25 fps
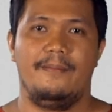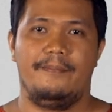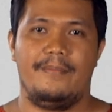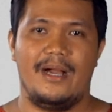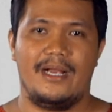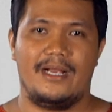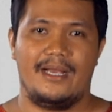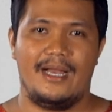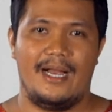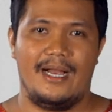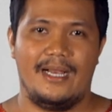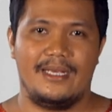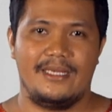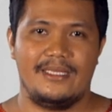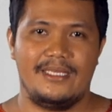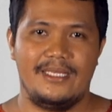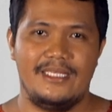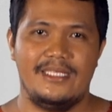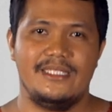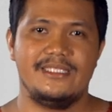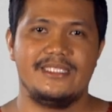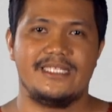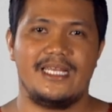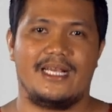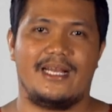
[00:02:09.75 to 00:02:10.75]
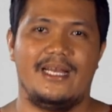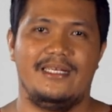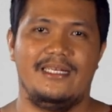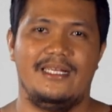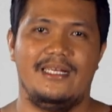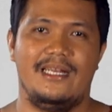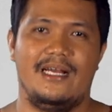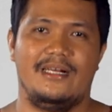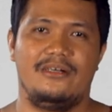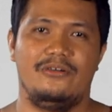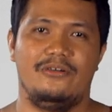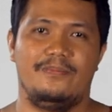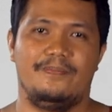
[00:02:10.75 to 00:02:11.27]
pag-angkin sa
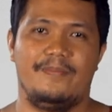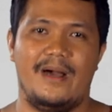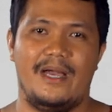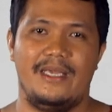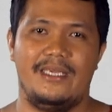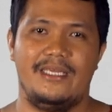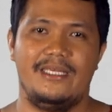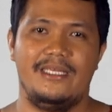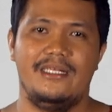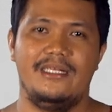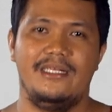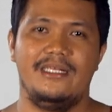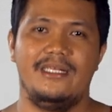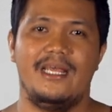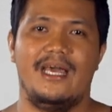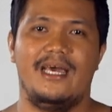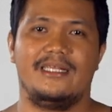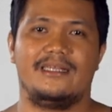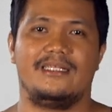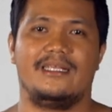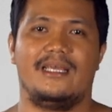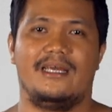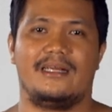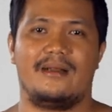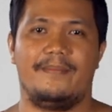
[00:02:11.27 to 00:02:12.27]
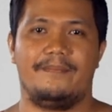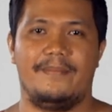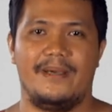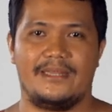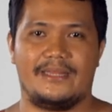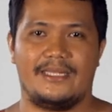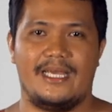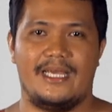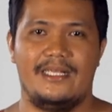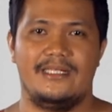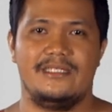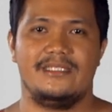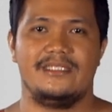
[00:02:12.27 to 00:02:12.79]
kanilang lupain at
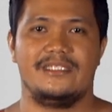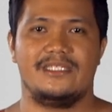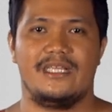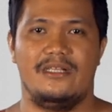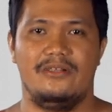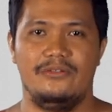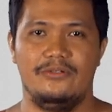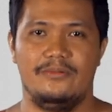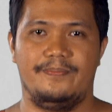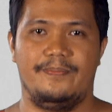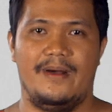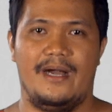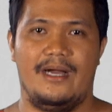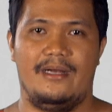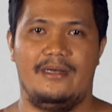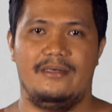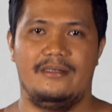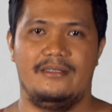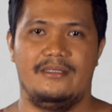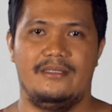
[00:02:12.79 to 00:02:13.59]
karapatan sa lupa,